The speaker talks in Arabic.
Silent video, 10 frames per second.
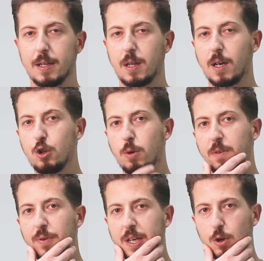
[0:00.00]
تقدم
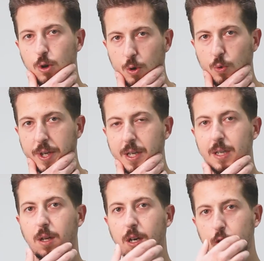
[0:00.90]
الفك العلوي
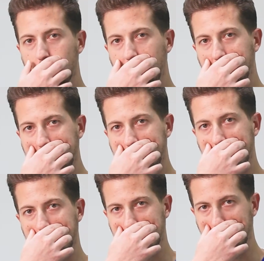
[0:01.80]
تقدم الفك
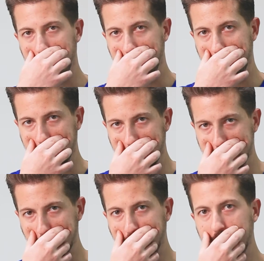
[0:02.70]

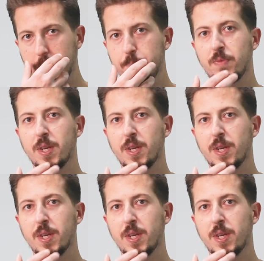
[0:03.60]
السفلي